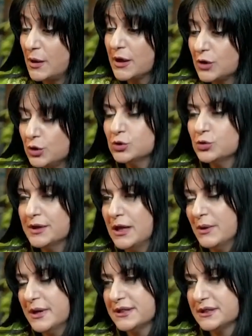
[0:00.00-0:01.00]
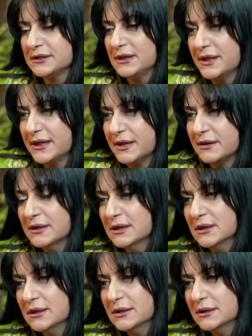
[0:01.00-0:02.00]
الخطوة نحو هذا التقرير
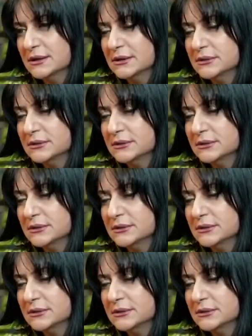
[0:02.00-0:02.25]
آه،